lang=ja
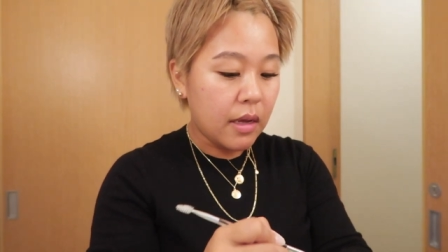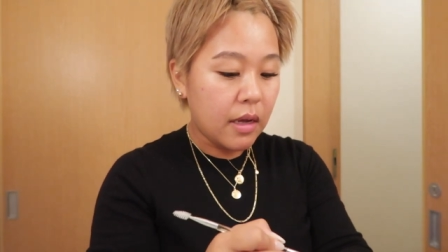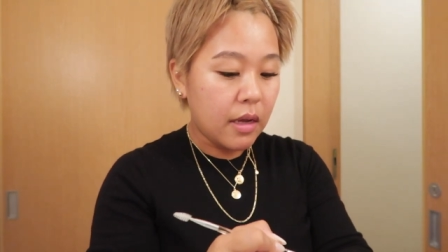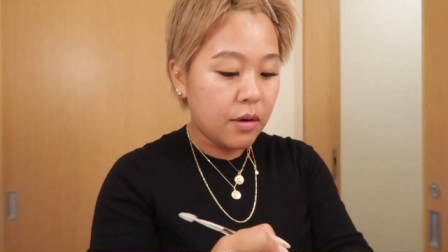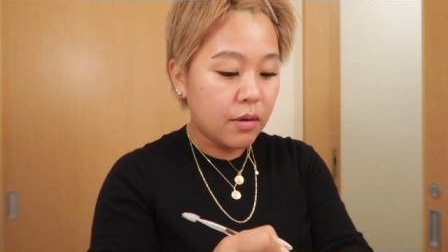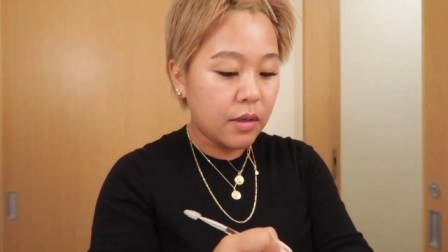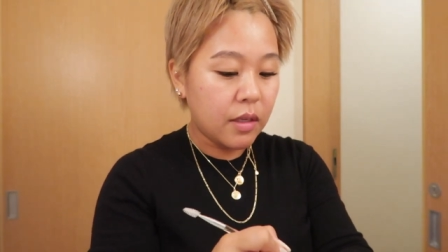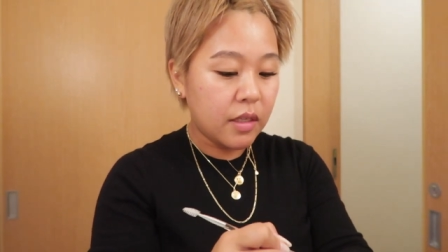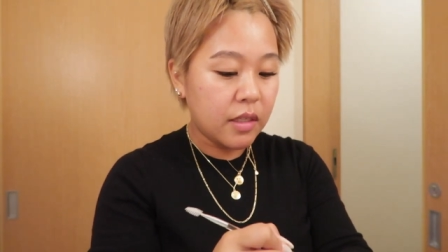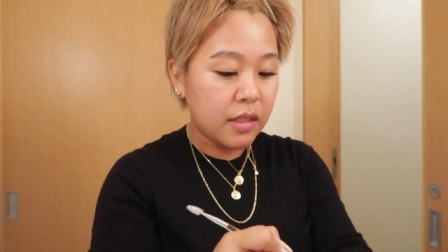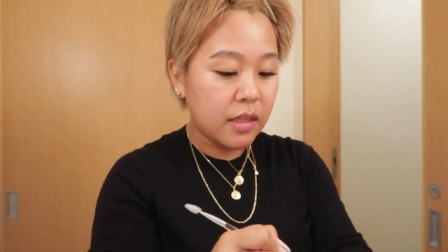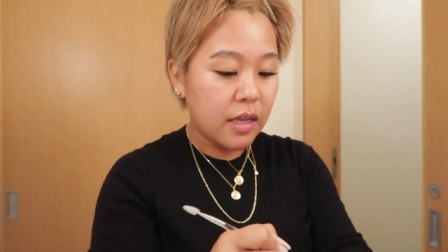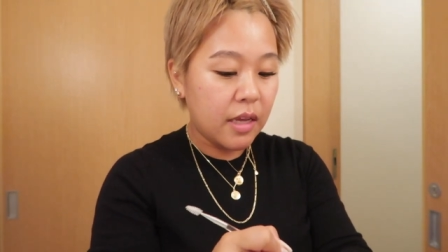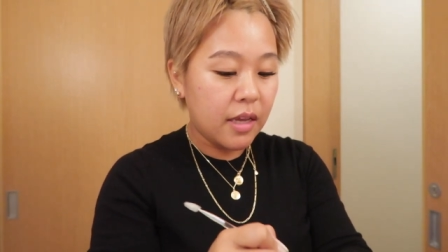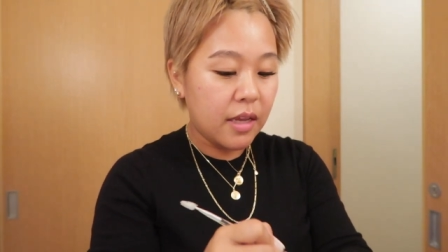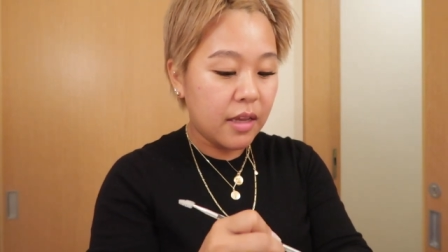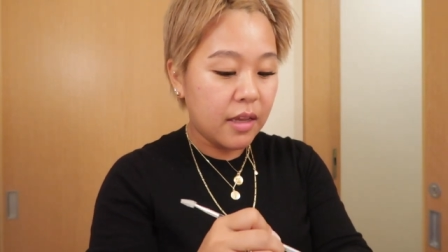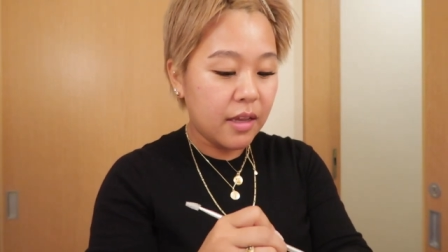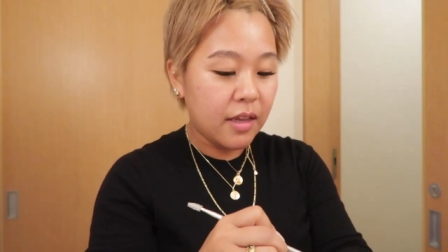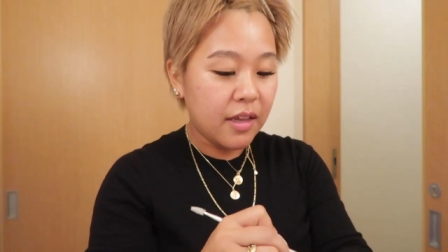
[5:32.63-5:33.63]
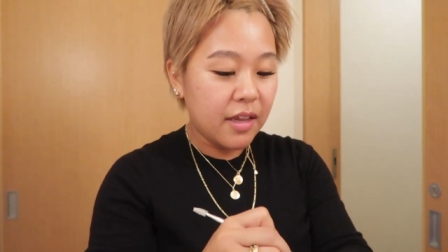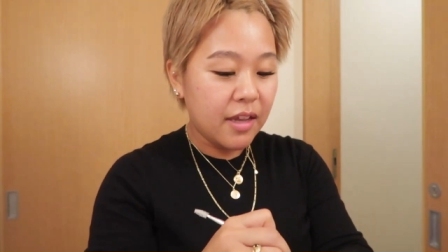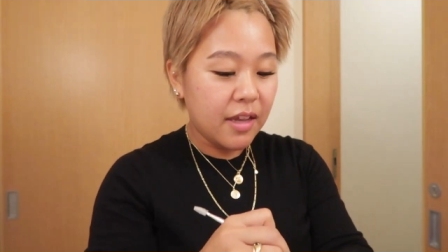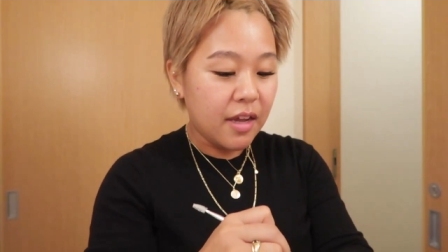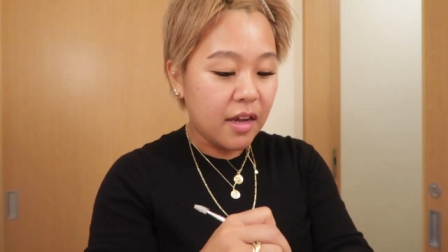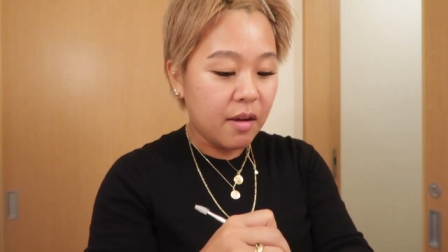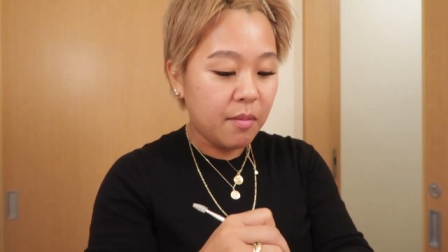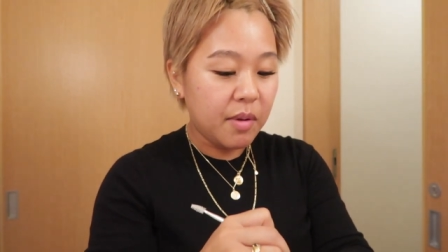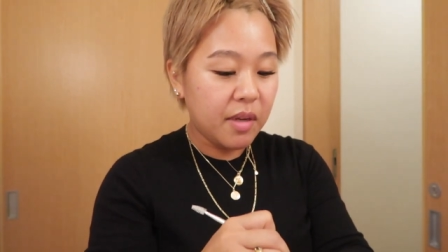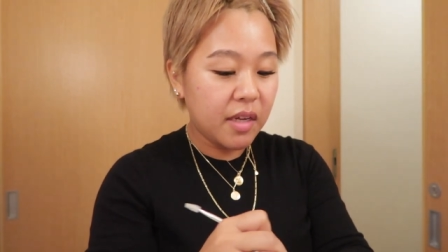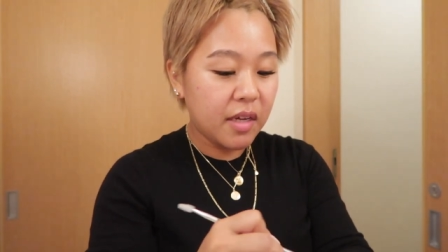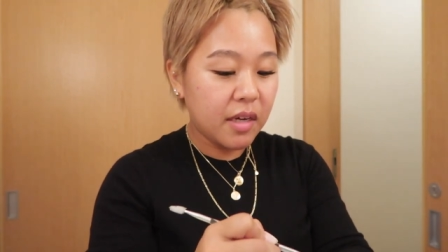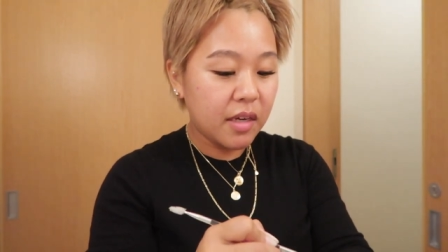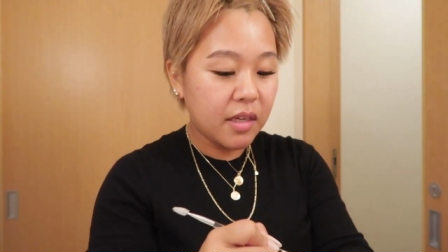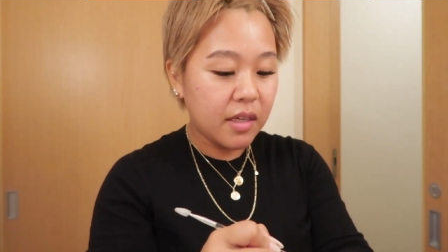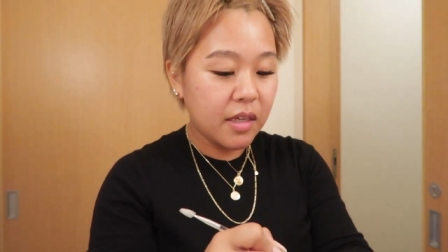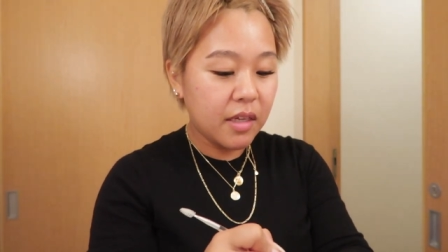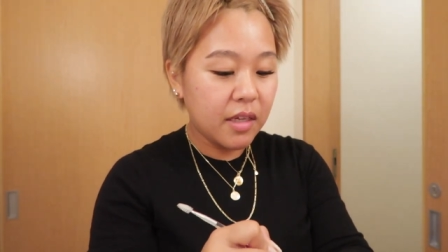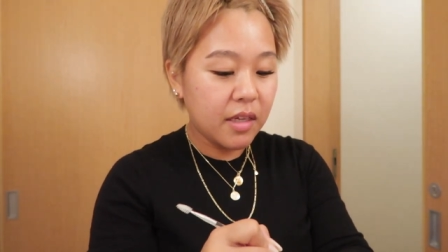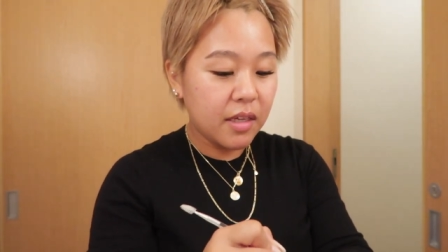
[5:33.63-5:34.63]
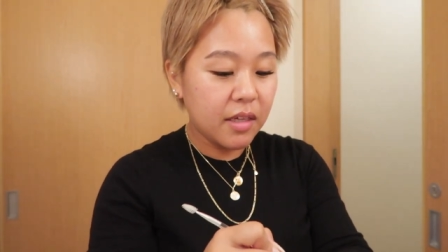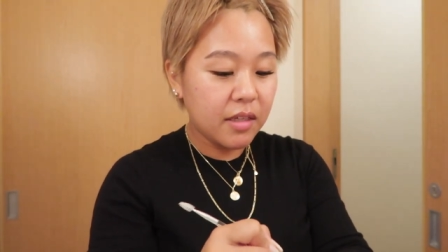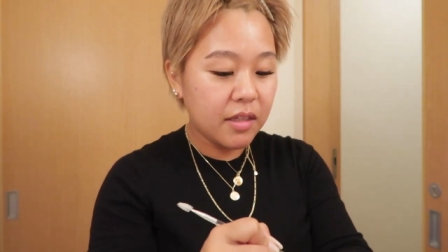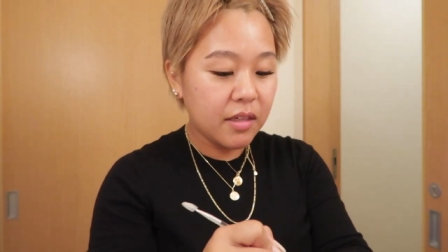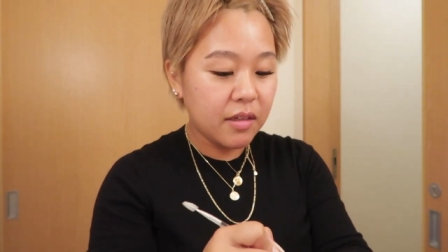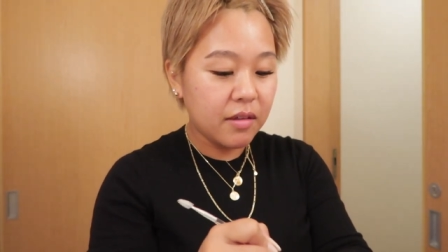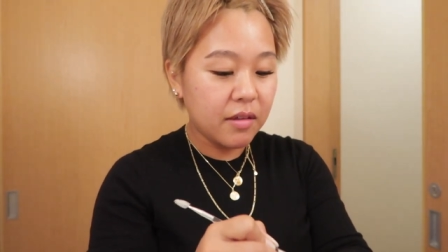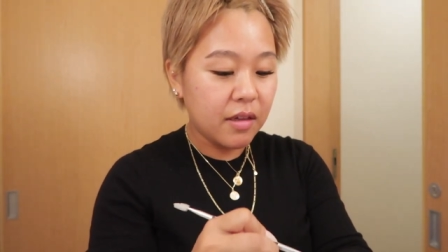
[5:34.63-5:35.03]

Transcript: あのですねアメリカに住